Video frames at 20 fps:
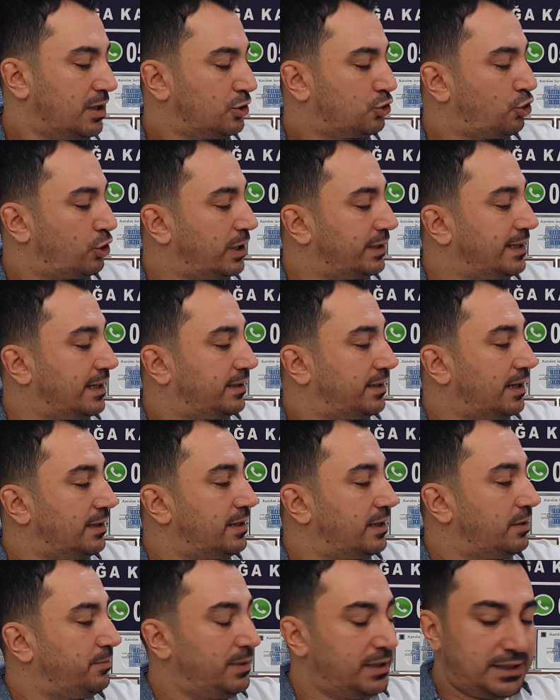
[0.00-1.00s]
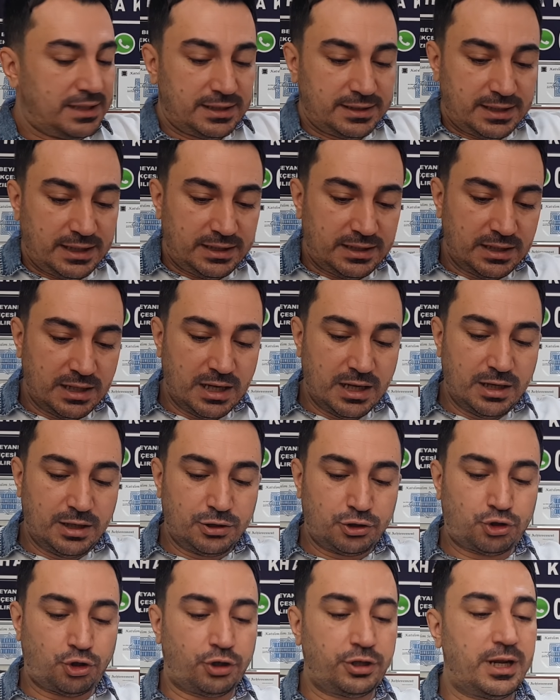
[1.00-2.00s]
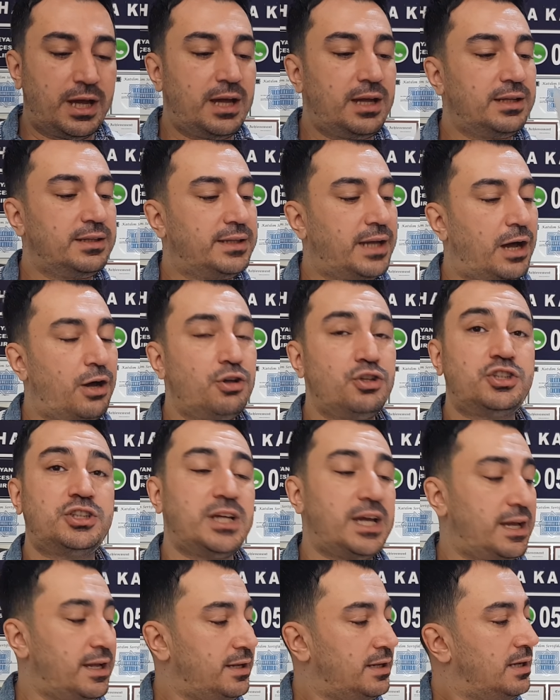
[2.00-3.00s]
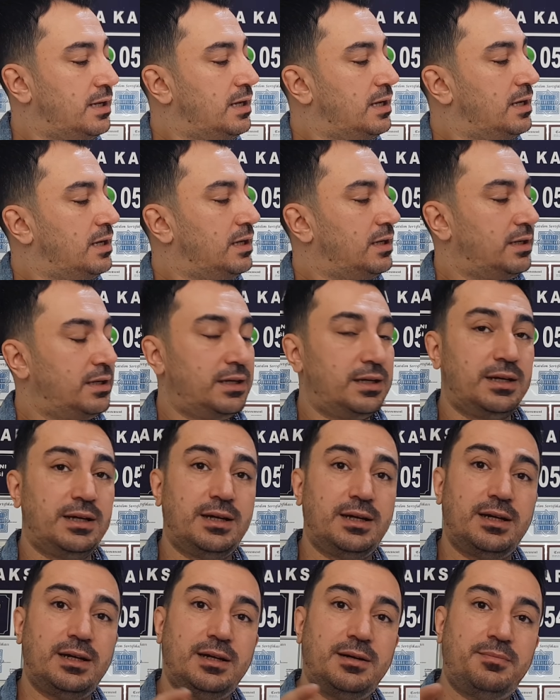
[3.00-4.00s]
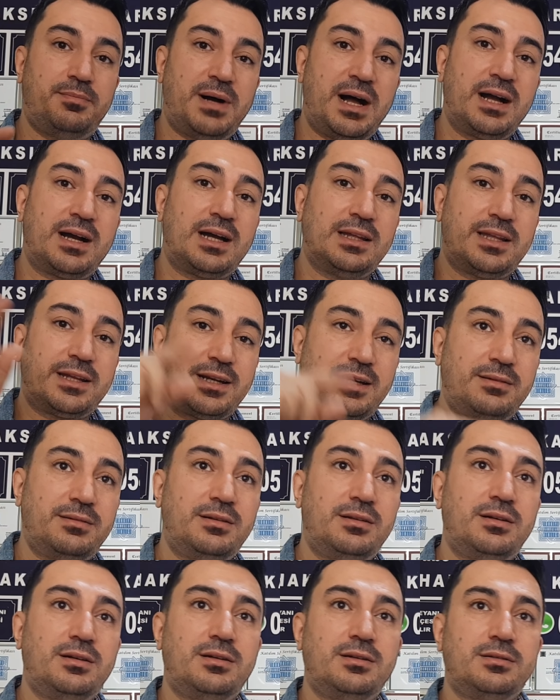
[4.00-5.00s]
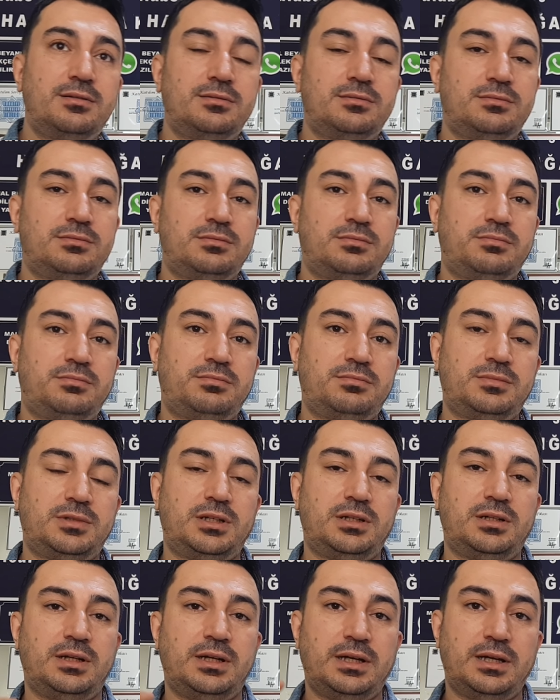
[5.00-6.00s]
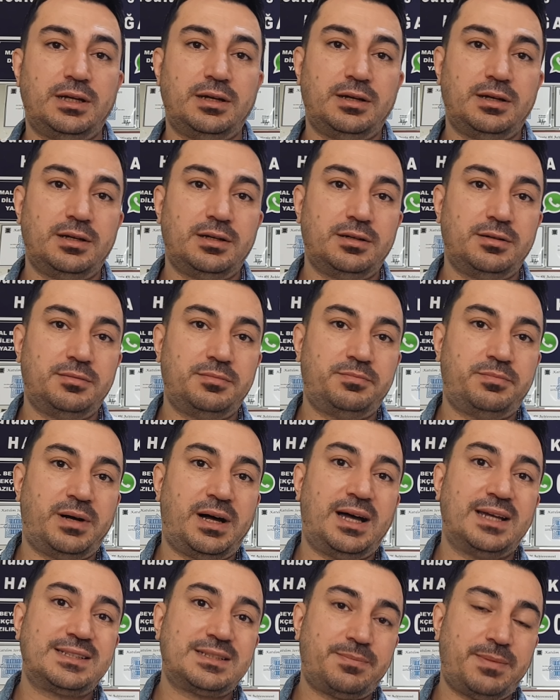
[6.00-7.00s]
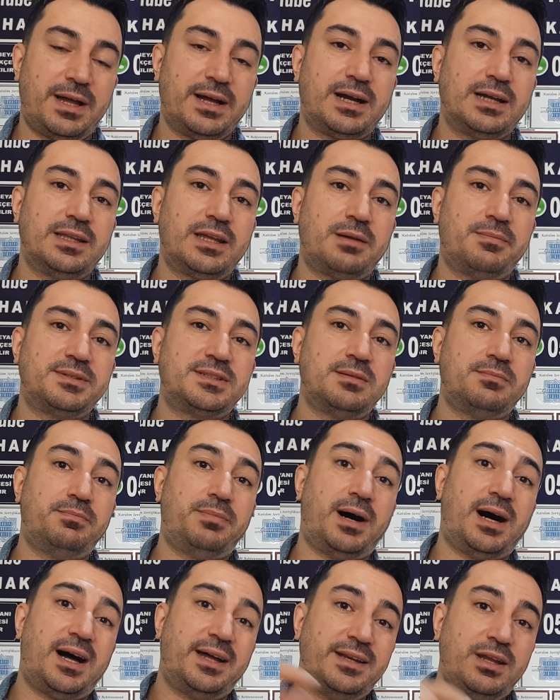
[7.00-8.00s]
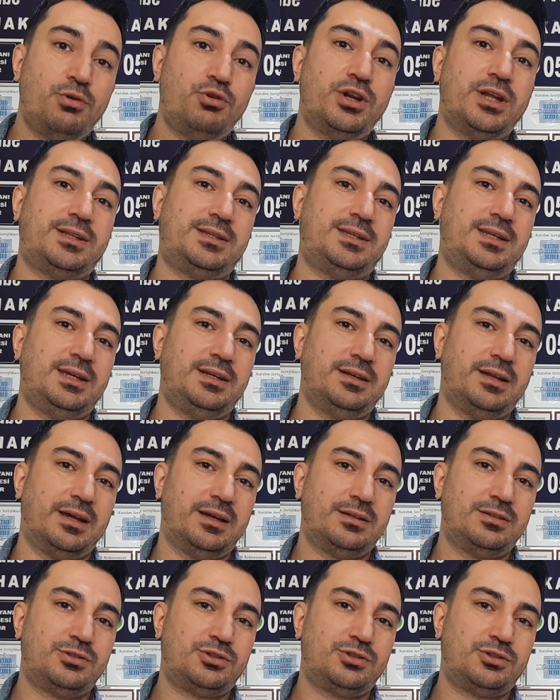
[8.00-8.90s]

Sonra detayları bildirdik. Sonra daha önce e, bankaların e, bazı bankalarımızın bahane ürettiğini